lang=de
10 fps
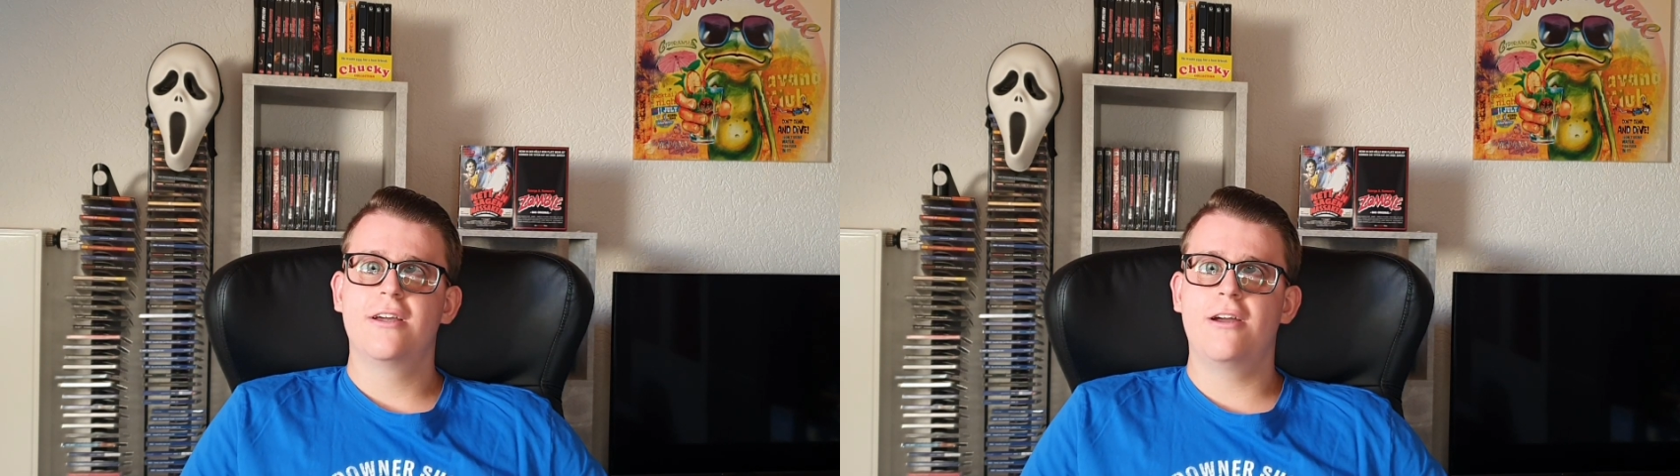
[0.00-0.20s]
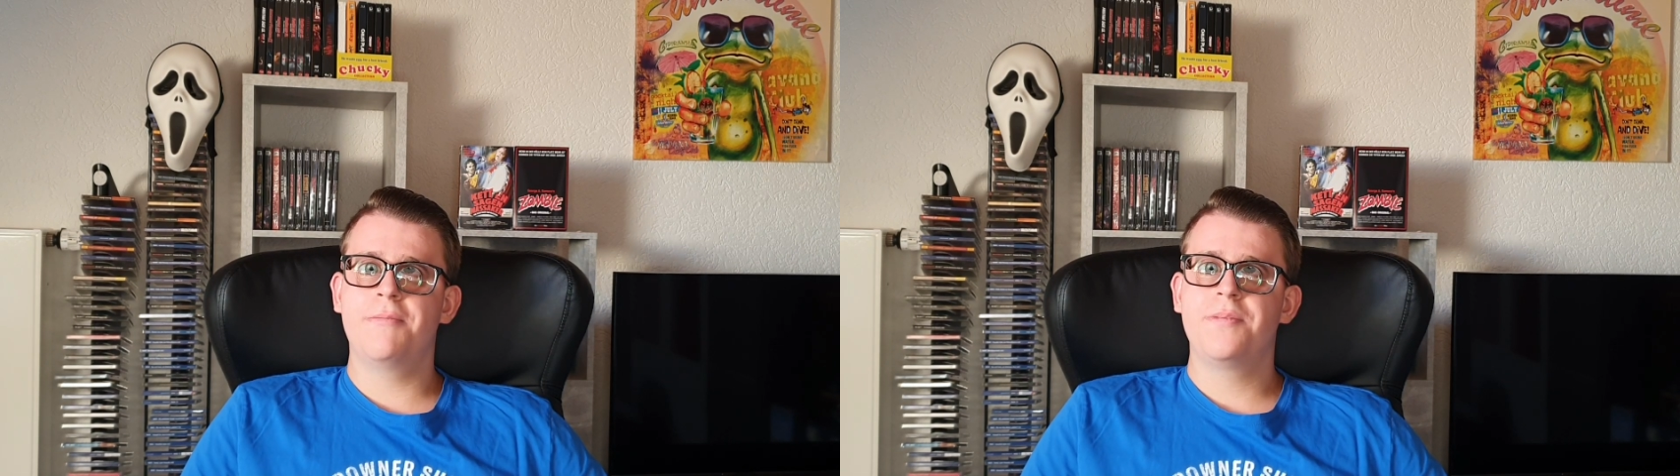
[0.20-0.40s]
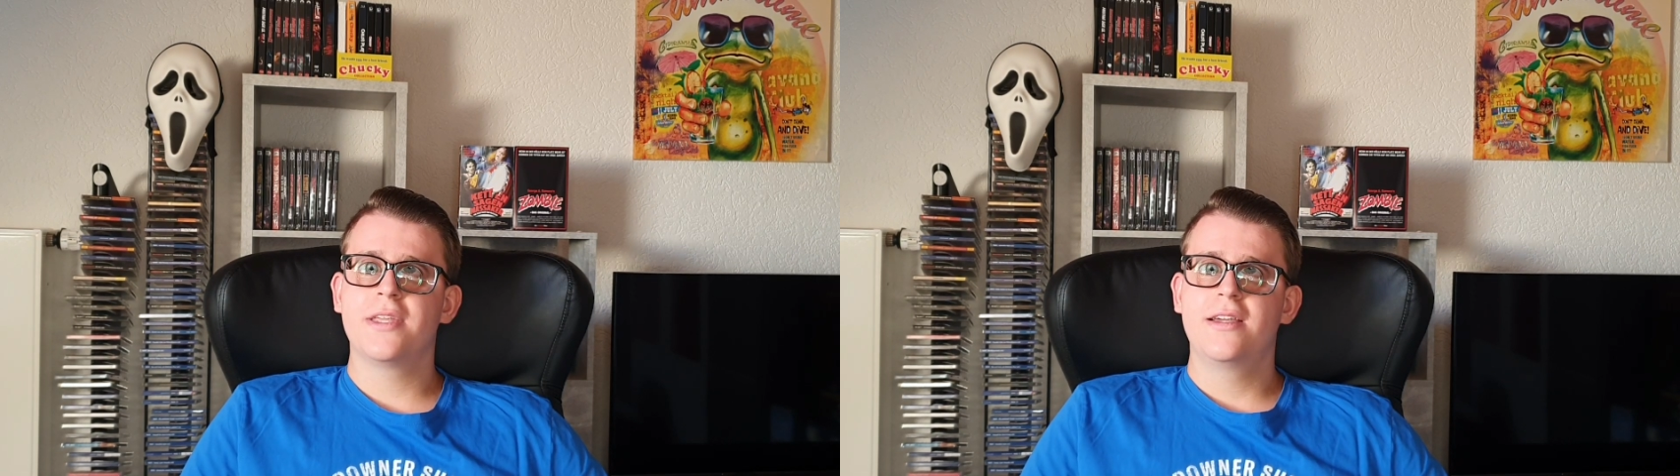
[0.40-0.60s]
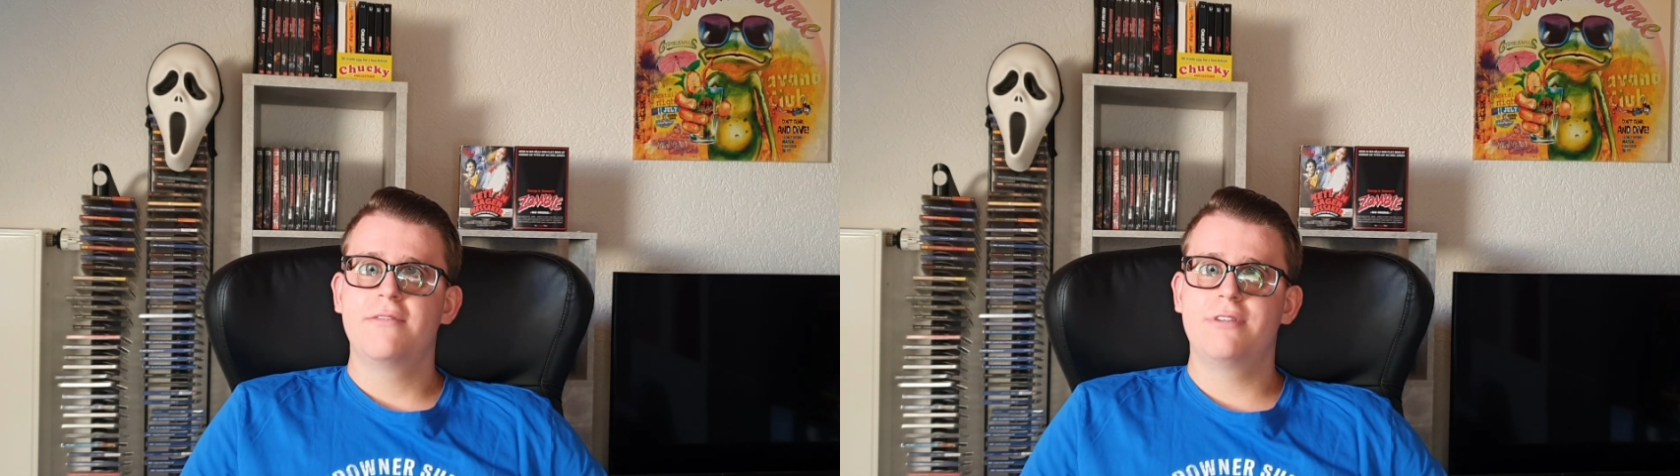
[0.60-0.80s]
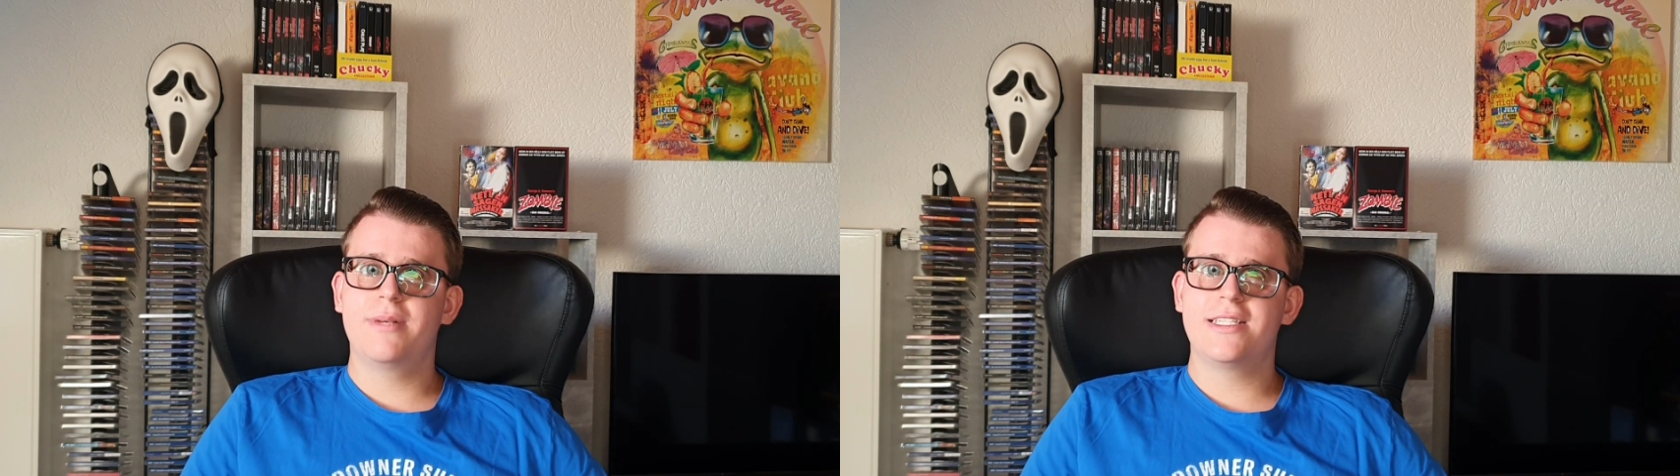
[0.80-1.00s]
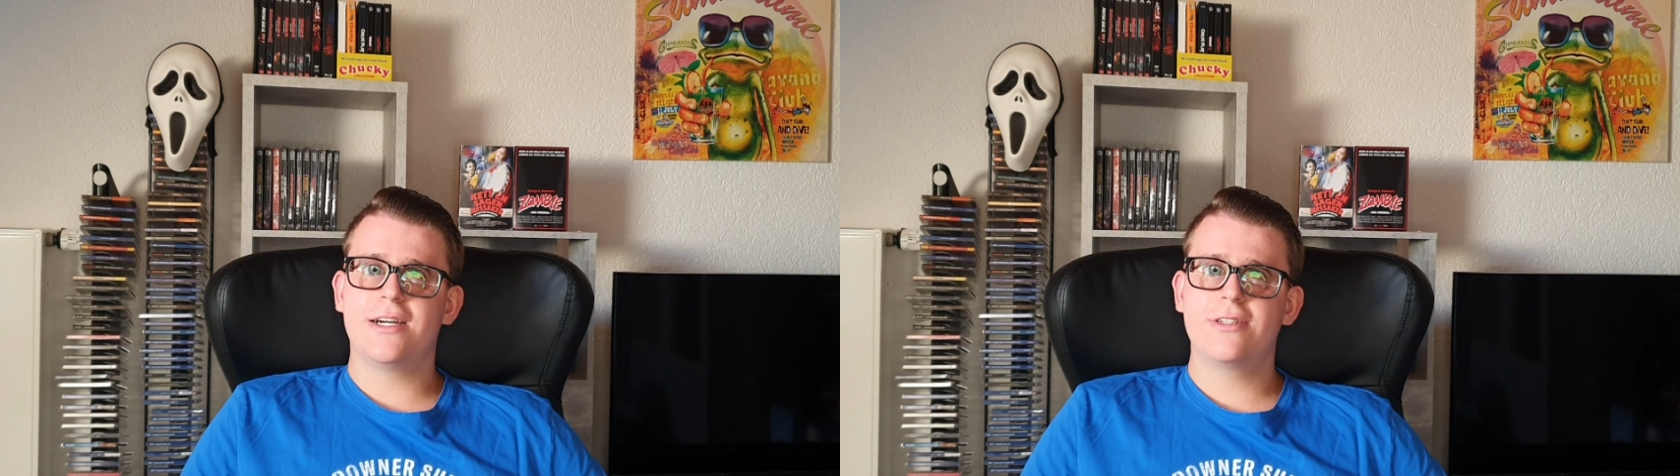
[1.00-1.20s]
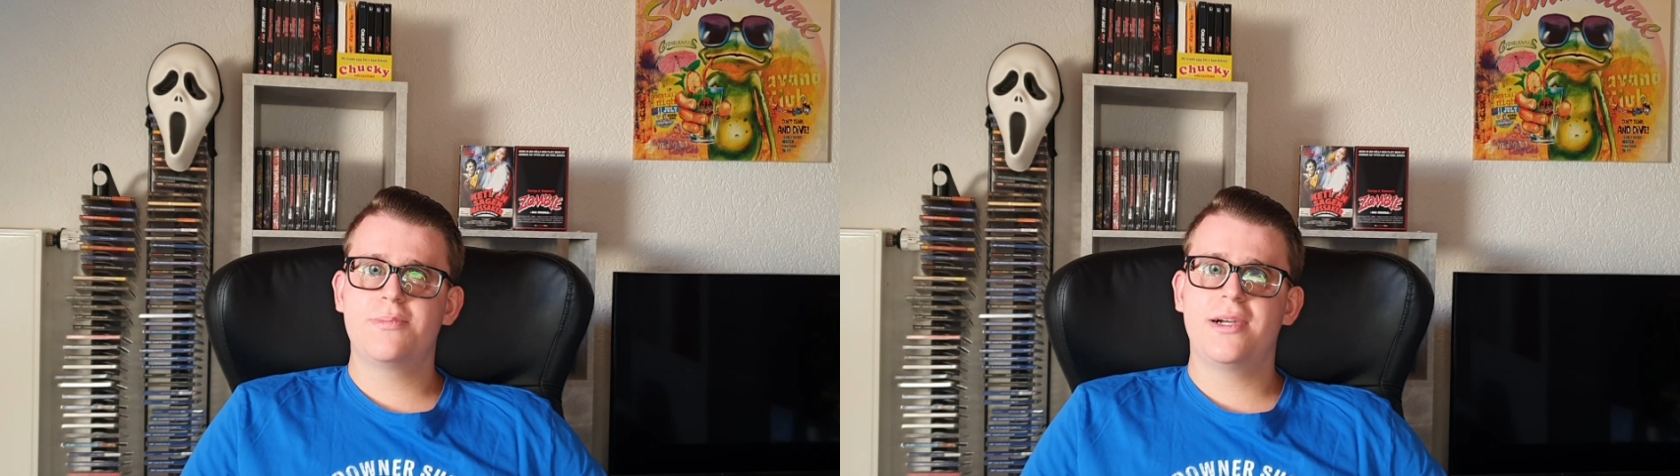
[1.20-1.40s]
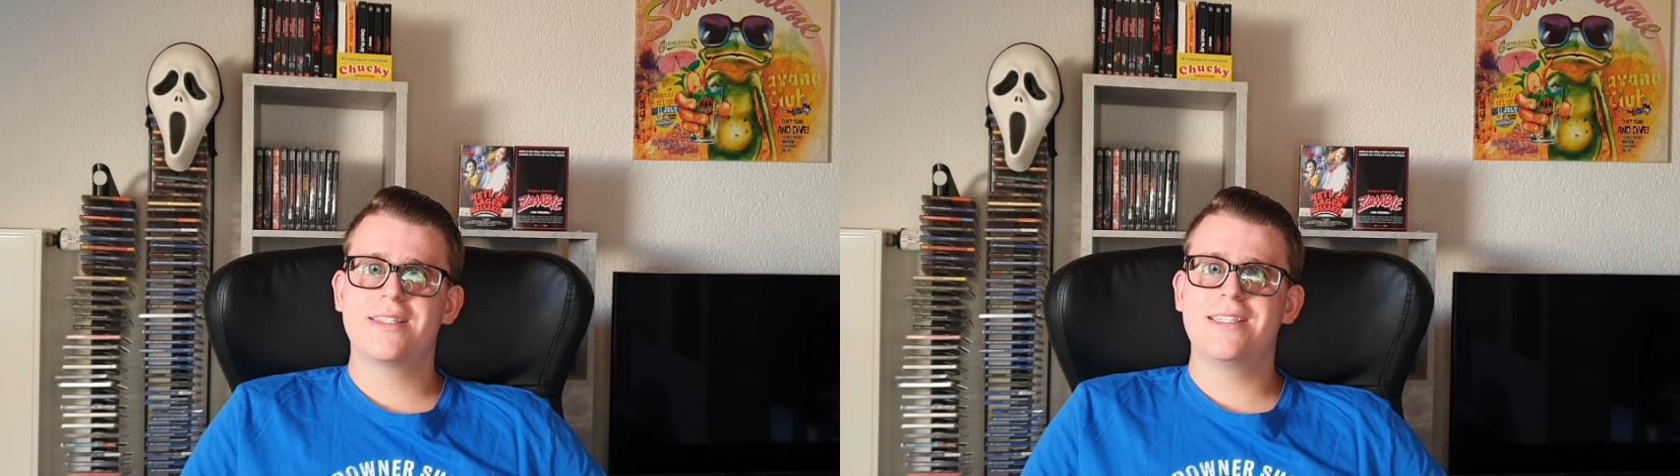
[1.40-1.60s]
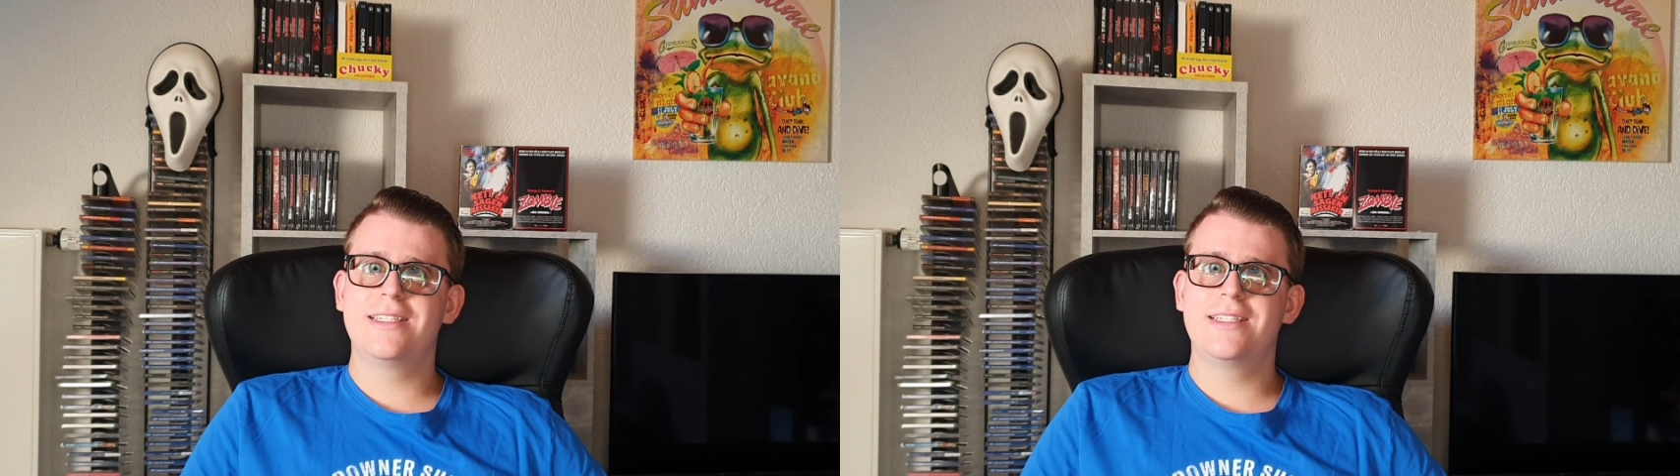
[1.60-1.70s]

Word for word: ähm, wenn man es auspackt,